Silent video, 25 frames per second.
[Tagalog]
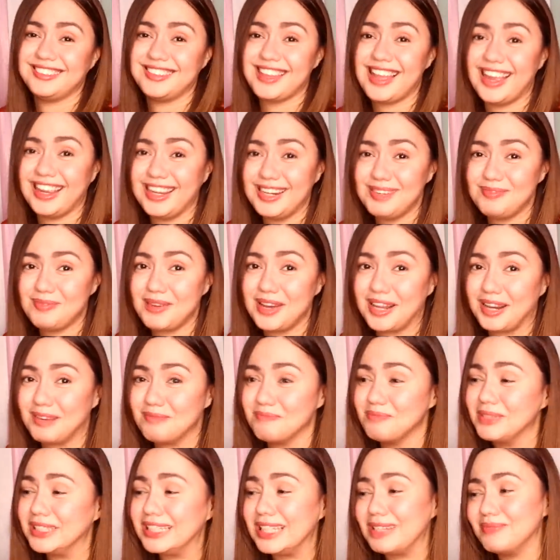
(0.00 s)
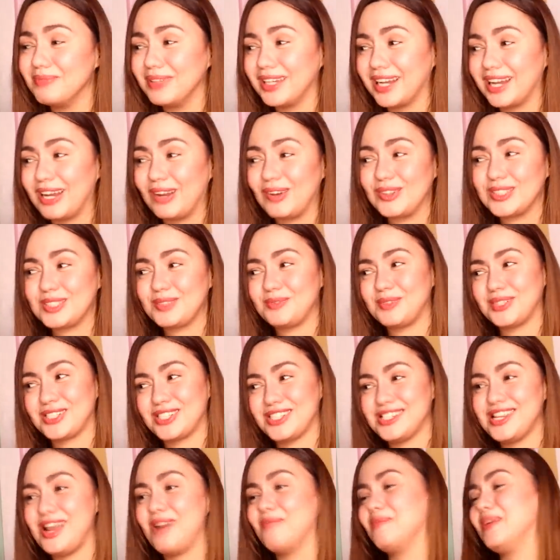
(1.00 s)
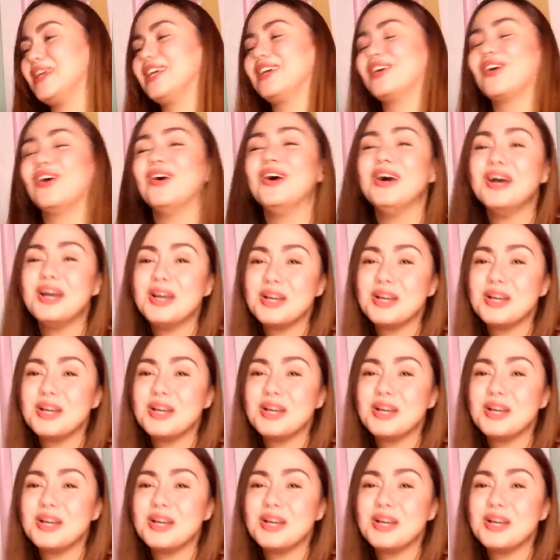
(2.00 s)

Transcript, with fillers: Dahil parang bitin pa rin ako sa pag-shopping ko.